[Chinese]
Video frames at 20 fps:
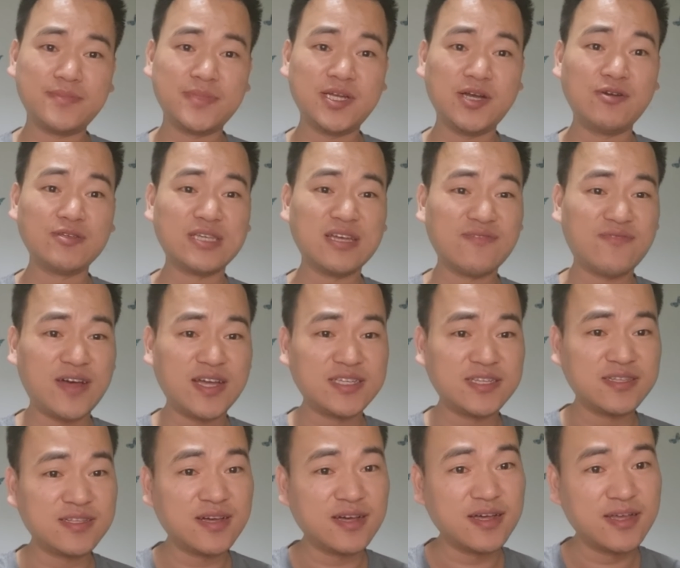然后才发
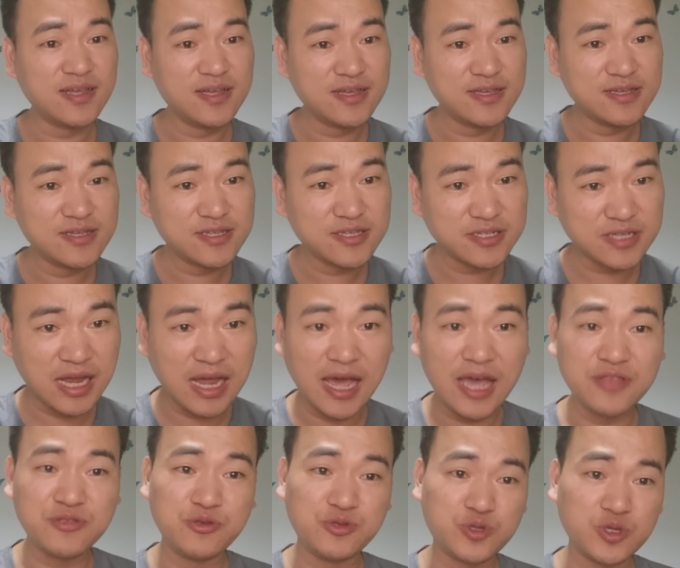生了杀
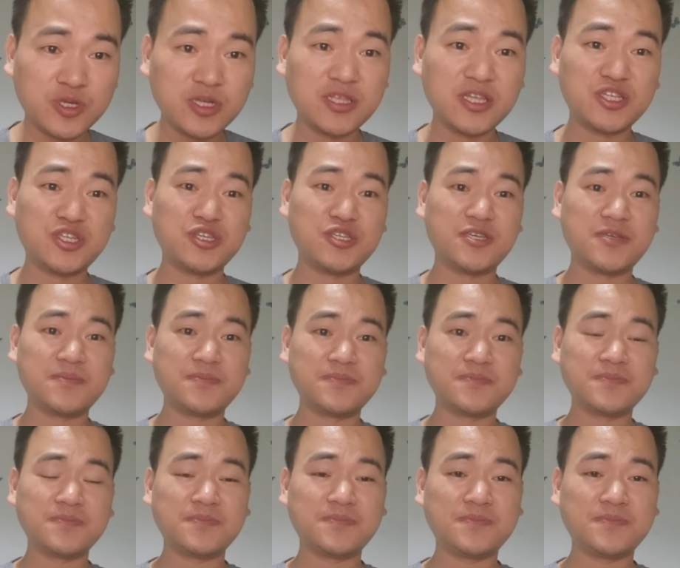害女学生的事情。